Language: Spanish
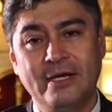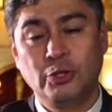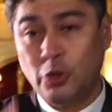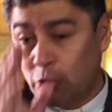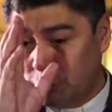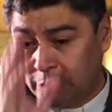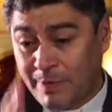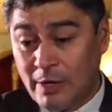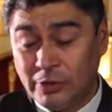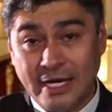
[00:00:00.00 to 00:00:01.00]
Son los dos
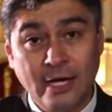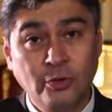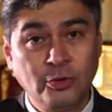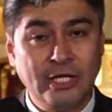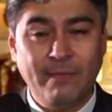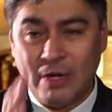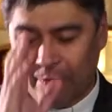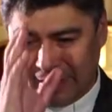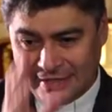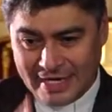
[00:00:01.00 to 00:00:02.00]
palos de la cruz, el
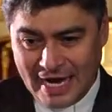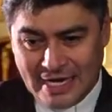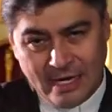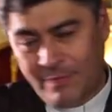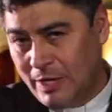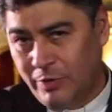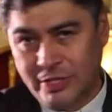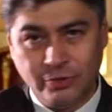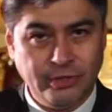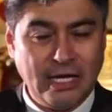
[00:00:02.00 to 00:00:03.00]
palo vertical y el palo
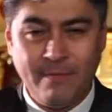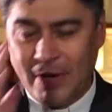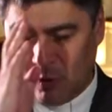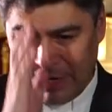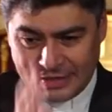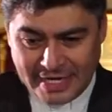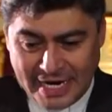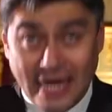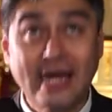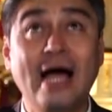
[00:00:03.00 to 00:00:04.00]
horizontal. Palo vertical,